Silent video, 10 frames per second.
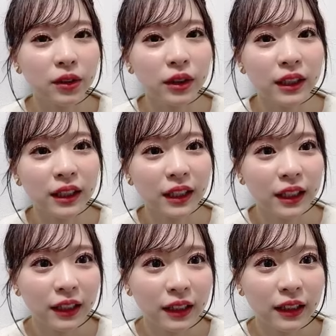由に
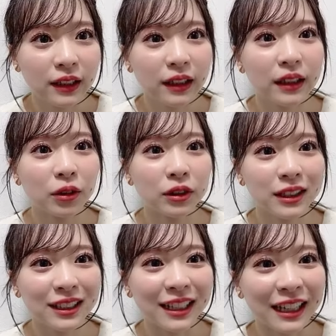生きててほ
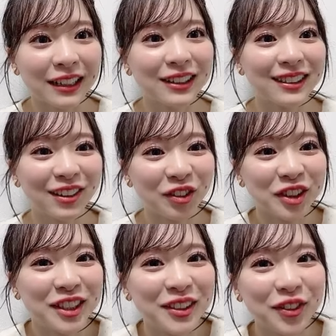しいなって美味
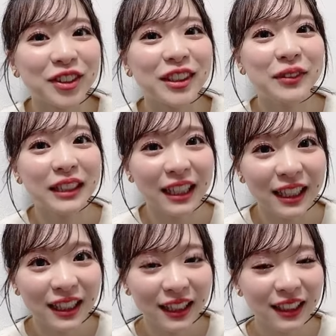しいもの食べ
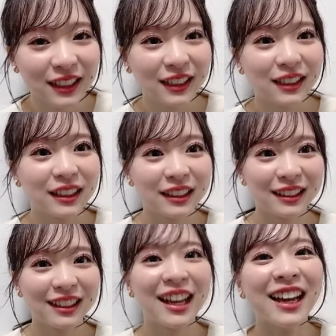
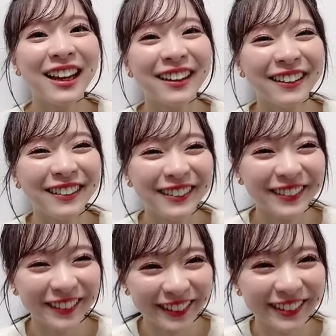てって
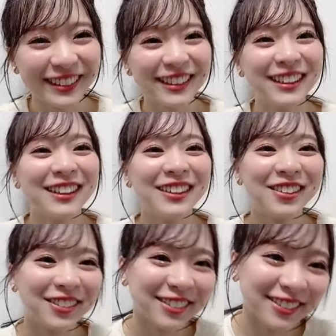思う
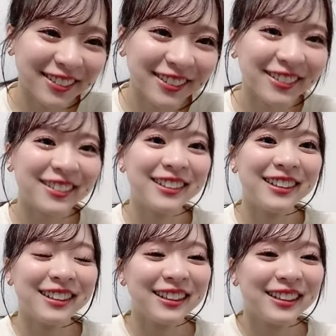本当だ
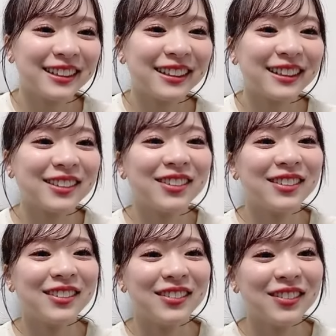から
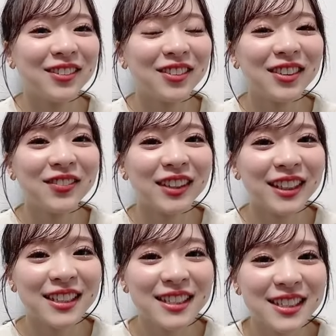こう本当に
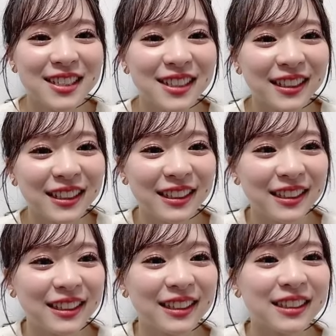バランスがいい
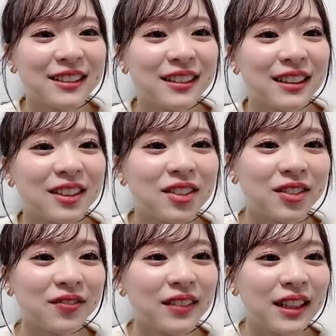んですよきっ
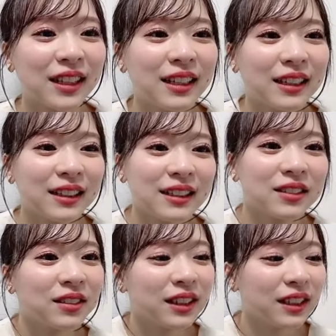と
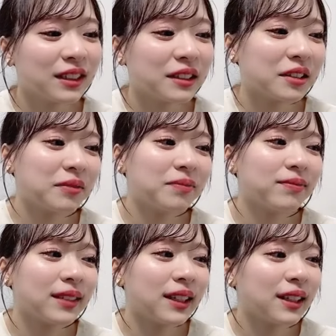そうなんですだか
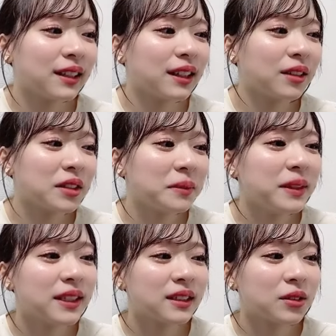ら楽し
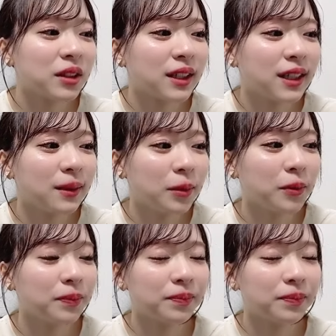みですこれからも